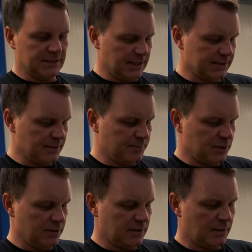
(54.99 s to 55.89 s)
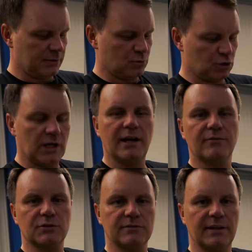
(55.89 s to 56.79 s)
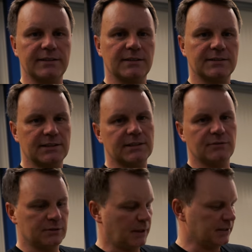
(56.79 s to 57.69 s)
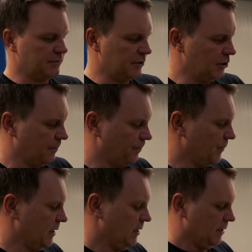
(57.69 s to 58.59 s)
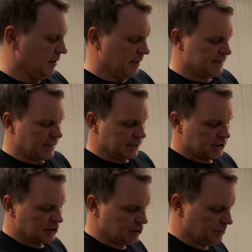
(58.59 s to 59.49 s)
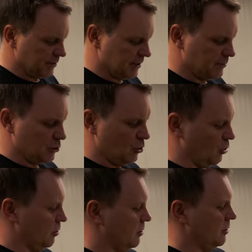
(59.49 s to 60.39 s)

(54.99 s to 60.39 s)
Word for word: ich gesagt habe. Ne? Kann man gut schleifen und so weiter. Das kennt ihr von einem anderen Video. Jetzt hat er sich im Prinzip so